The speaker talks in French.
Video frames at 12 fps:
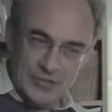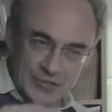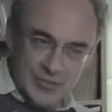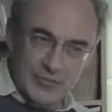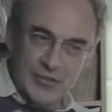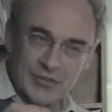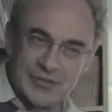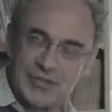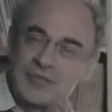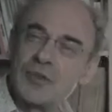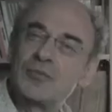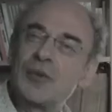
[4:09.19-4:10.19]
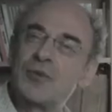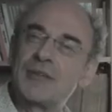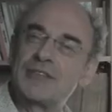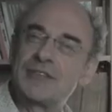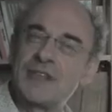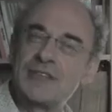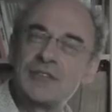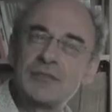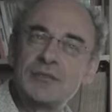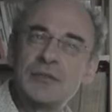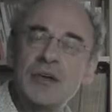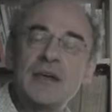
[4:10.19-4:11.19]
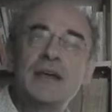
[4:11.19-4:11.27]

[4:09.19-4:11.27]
justement de ces formes de représentation